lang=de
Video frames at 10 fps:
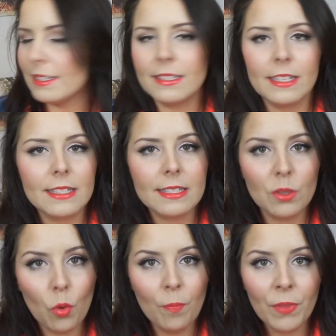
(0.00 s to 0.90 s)
das jetzt
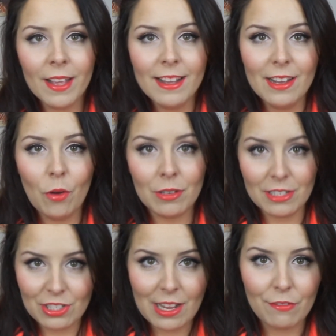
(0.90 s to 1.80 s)
zu und
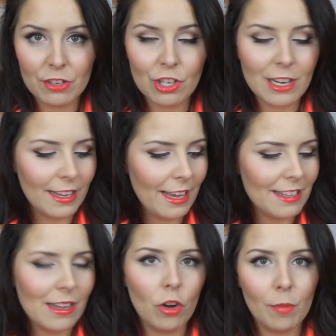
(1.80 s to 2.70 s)
ich da wische, dann gehe
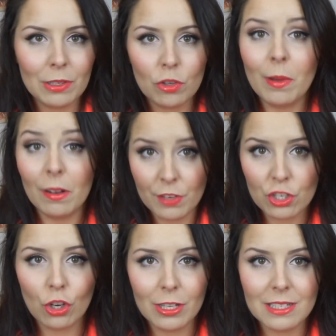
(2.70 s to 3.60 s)
ich da auch nochmal drüber und
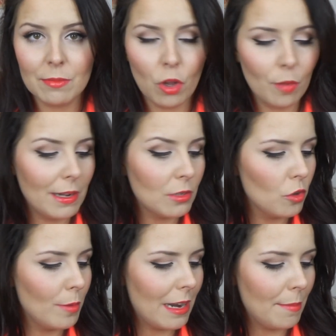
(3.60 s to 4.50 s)
wische trotzdem nochmal
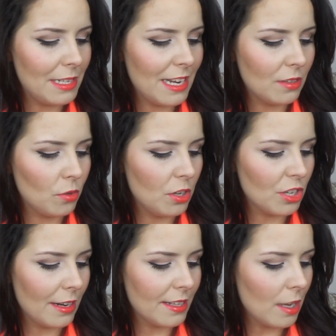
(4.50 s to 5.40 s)
drüber, damit die natürlich
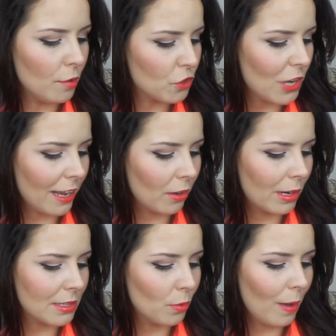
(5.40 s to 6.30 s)
da nichts aufschlecken
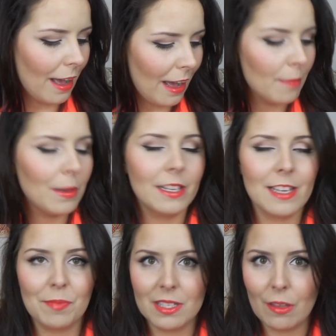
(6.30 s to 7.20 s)
oder so. Aber ich
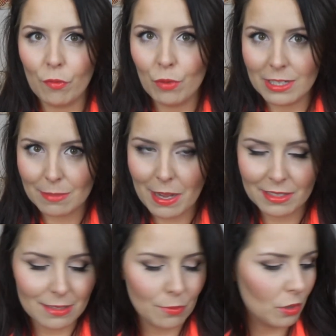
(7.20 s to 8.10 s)
habe das Gefühl, das
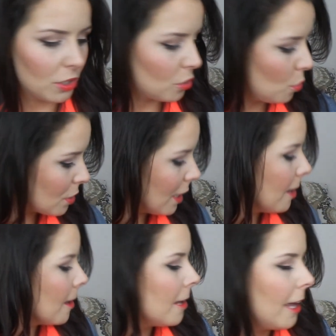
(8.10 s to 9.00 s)
macht es wirklich gut.
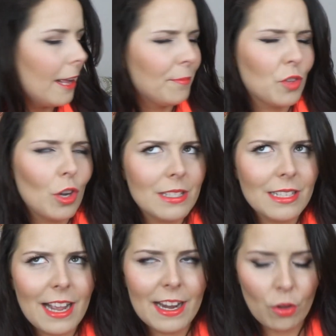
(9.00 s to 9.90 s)
Ähm,
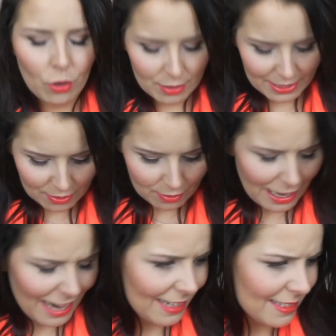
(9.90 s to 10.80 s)
kostet 1,80
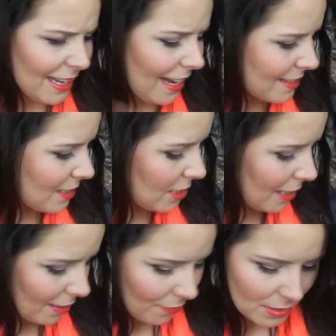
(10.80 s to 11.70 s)
Euro,
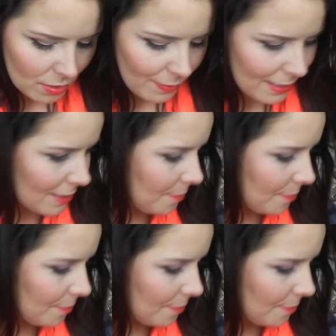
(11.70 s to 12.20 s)
irgendwie sowas.